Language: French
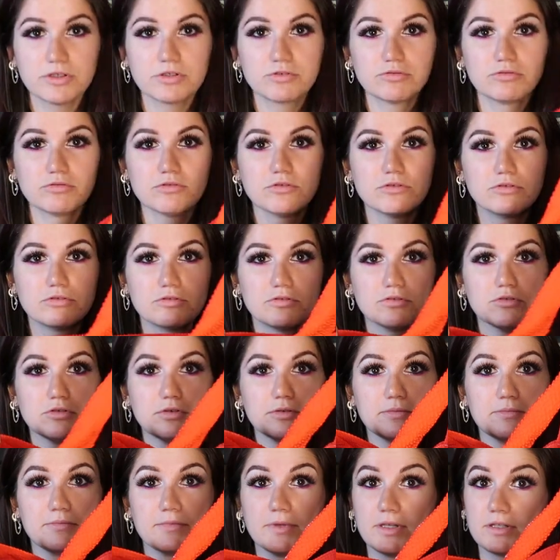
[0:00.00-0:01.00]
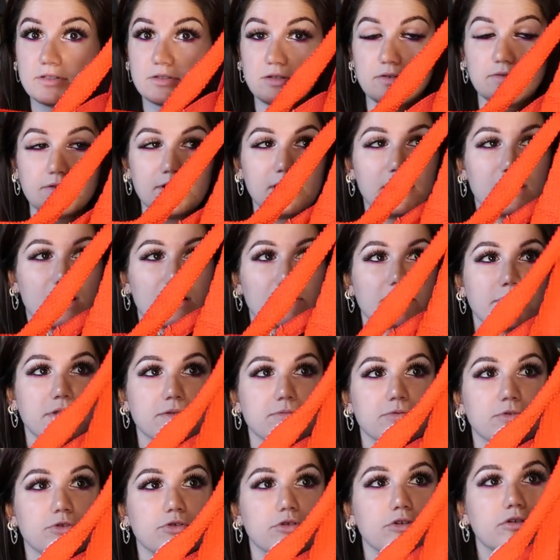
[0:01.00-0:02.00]
et tout le haut mais sauf qu'il est un
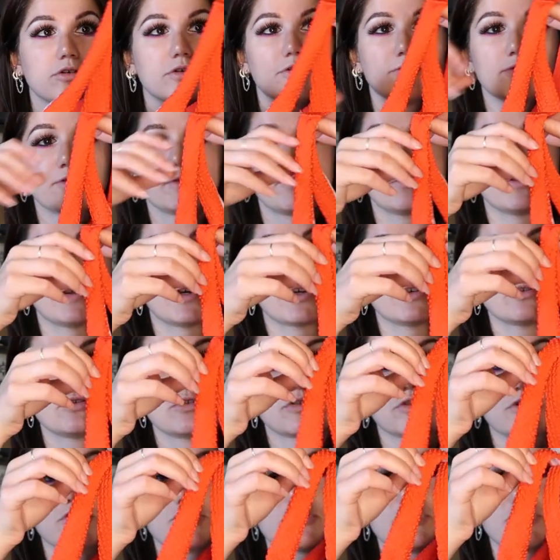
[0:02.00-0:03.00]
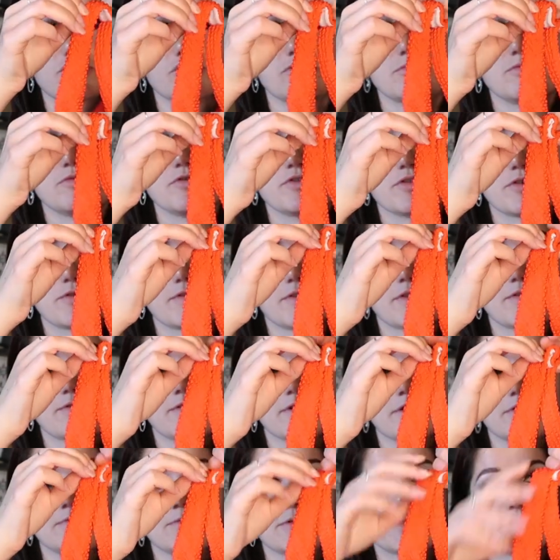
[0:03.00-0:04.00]
petit peu trop grand en fait. Faudrait juste que je remonte en fait,
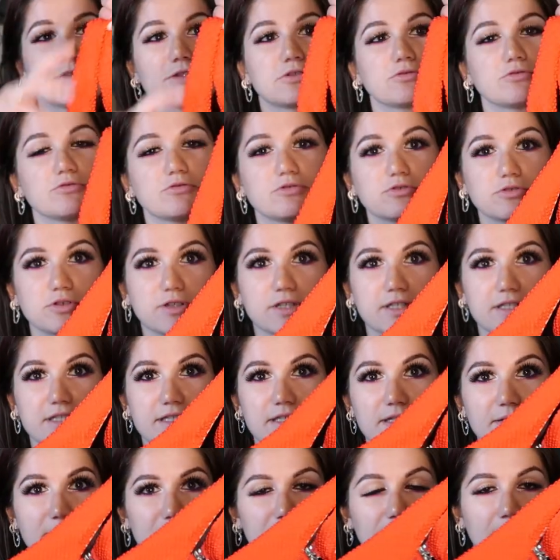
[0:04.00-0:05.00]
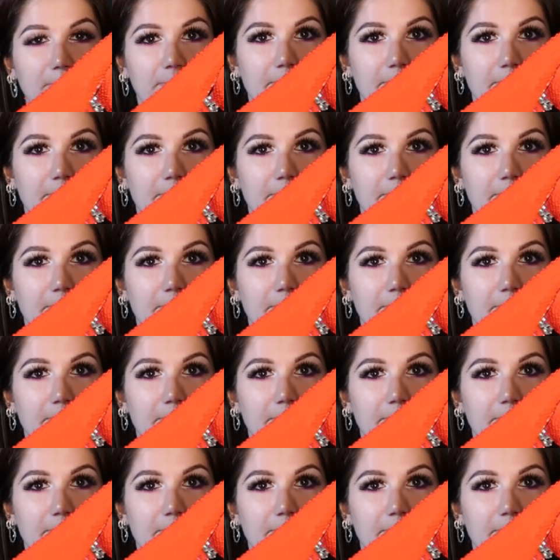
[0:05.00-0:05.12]
faire une petite couture ici.